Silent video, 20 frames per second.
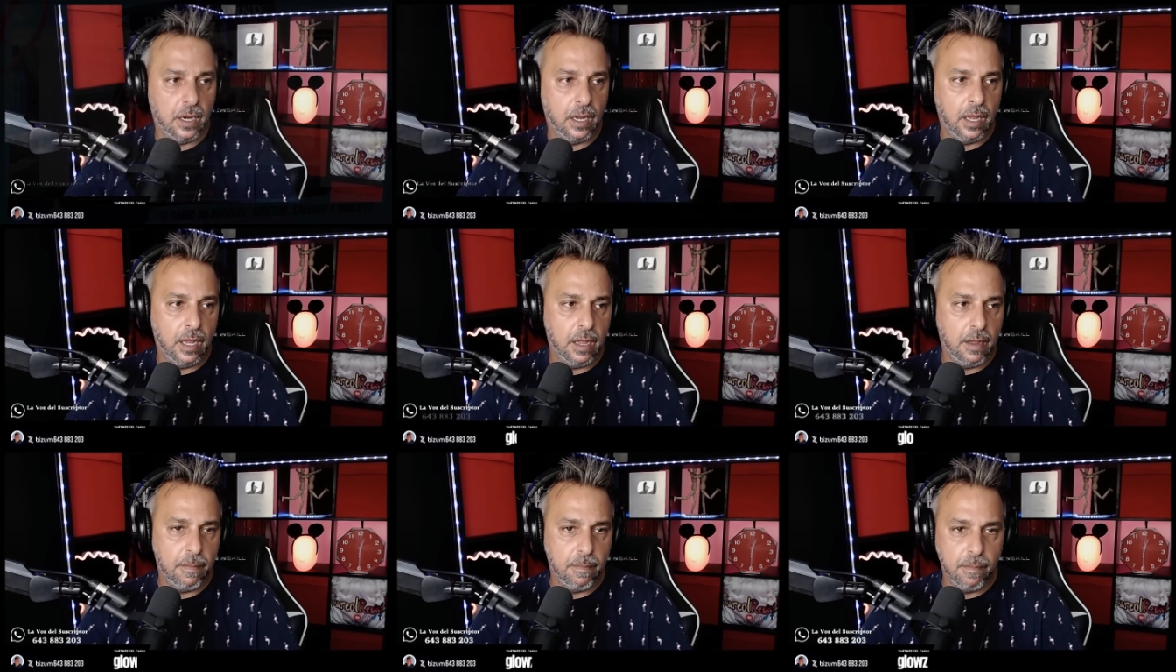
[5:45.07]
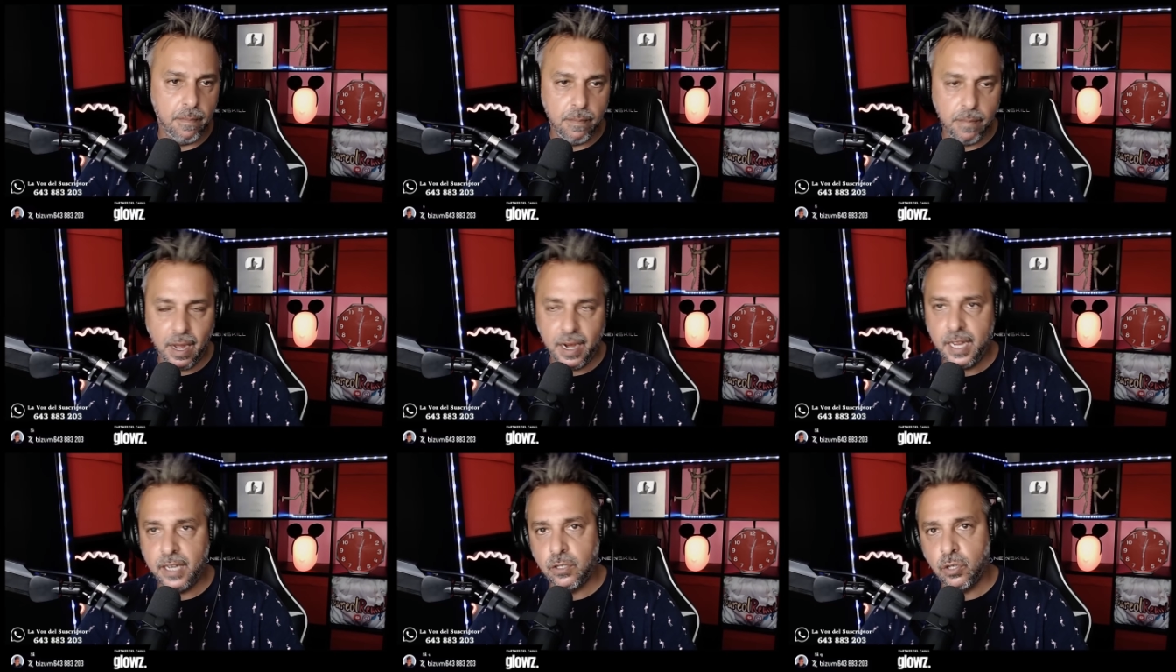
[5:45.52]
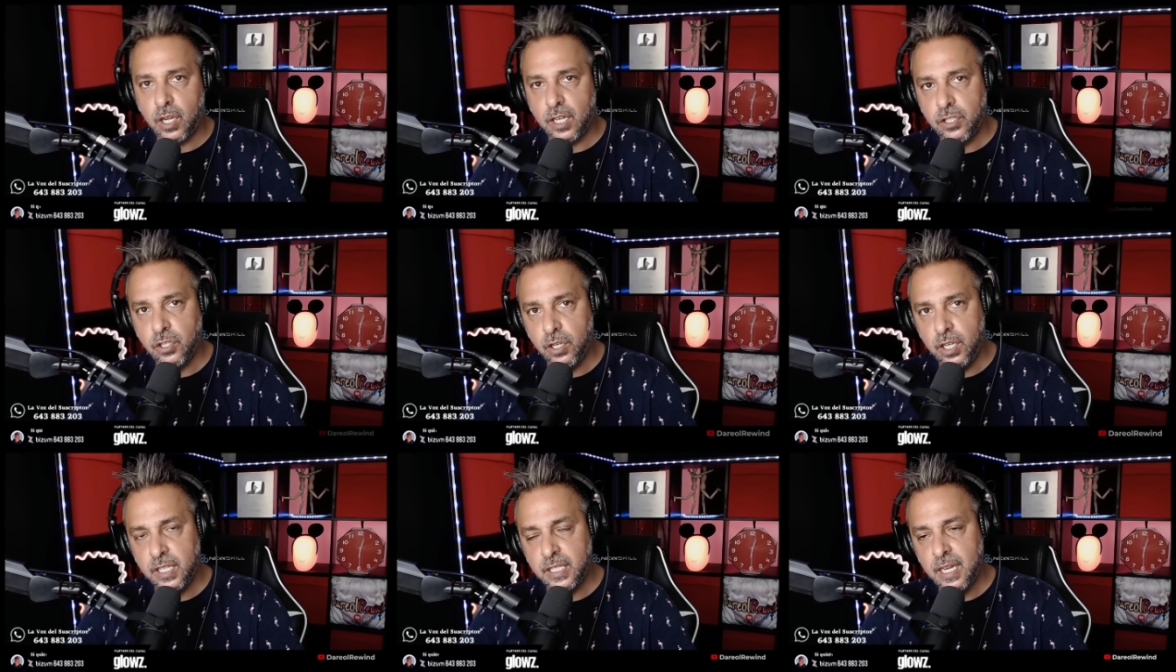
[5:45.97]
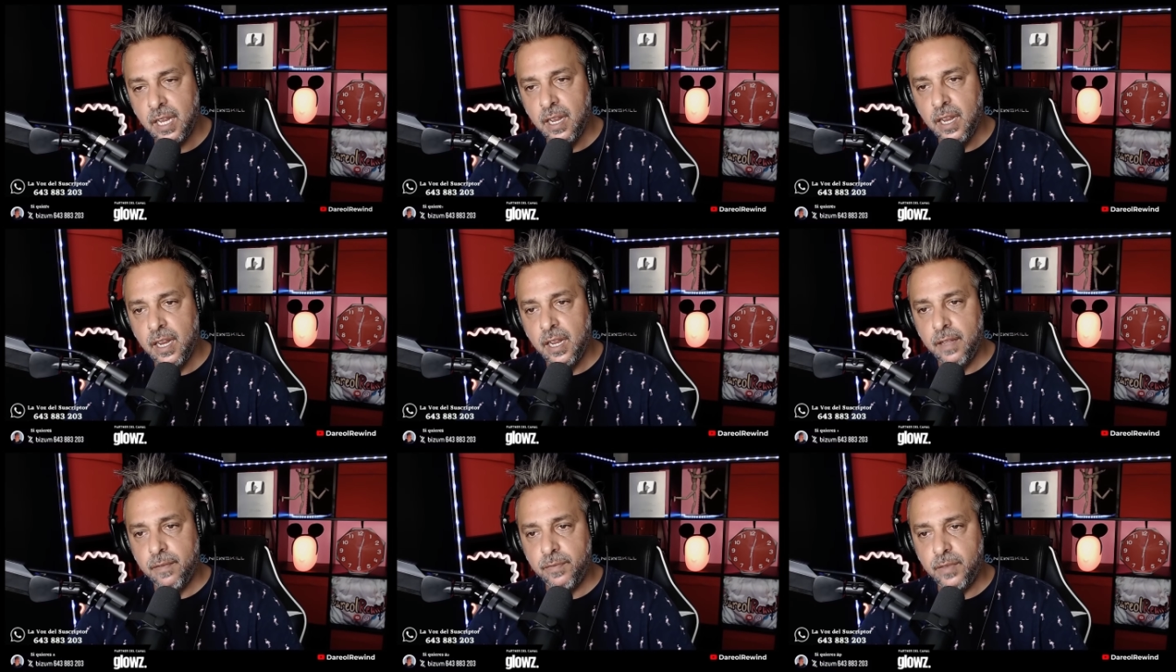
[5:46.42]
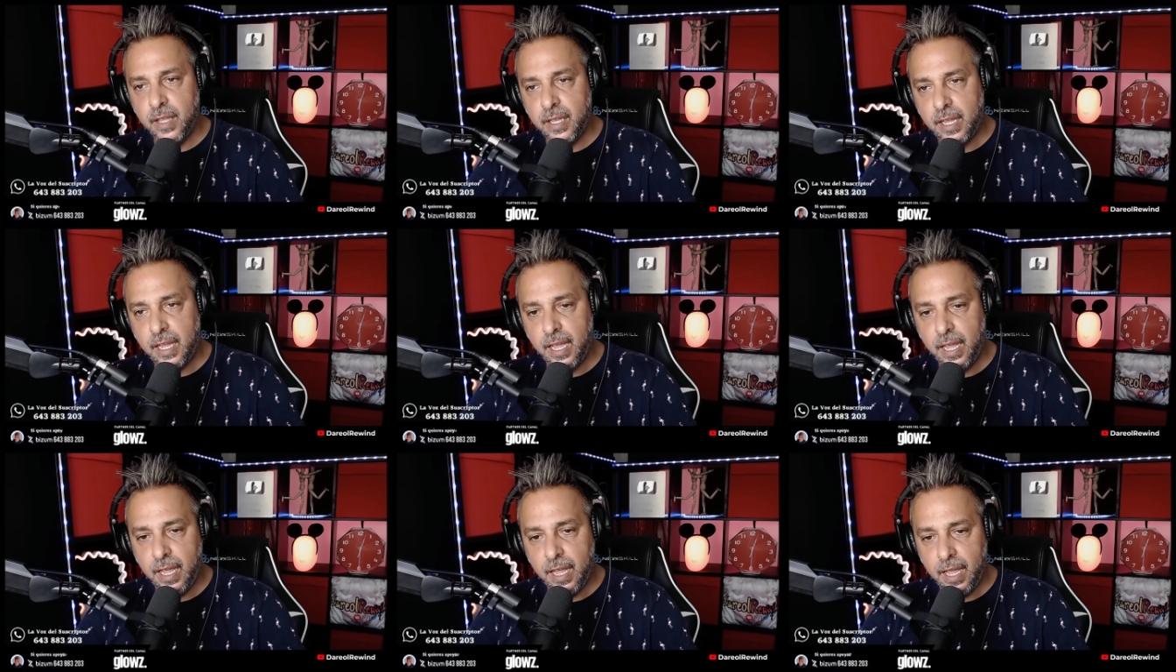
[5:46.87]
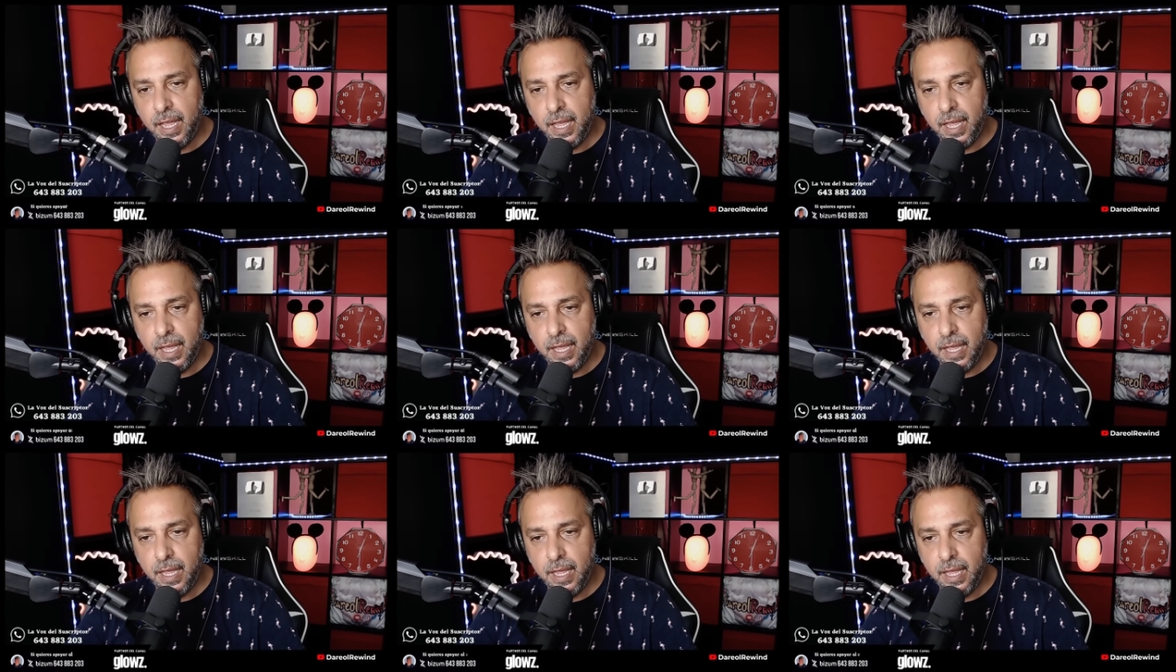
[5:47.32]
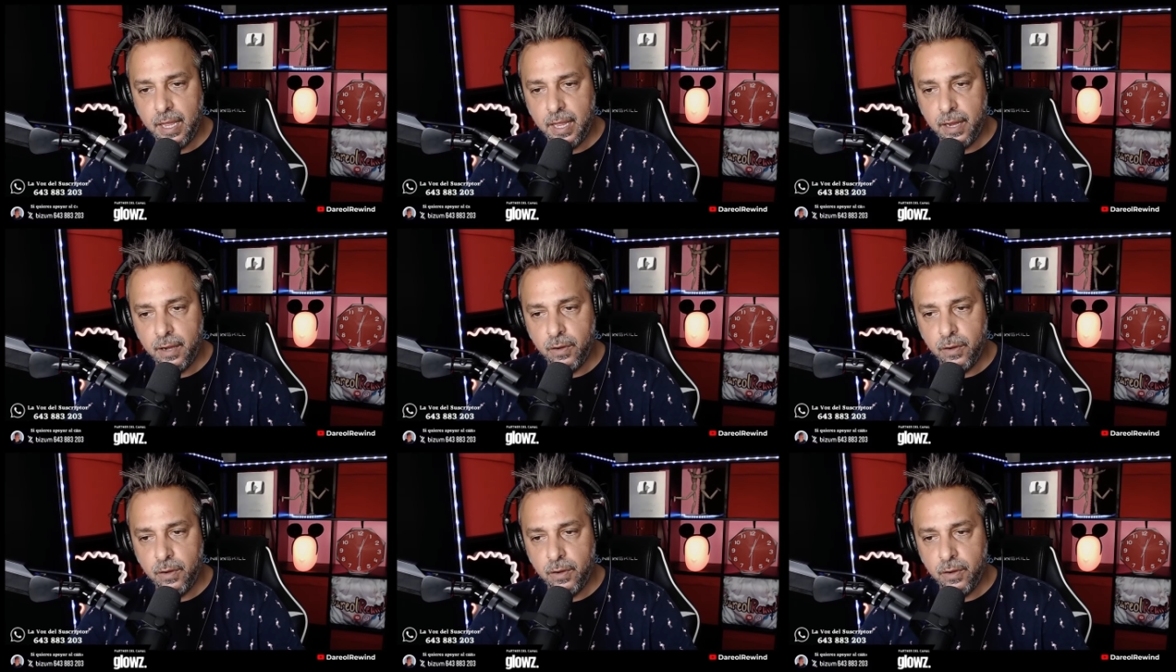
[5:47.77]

en varias ocasiones, de que eh,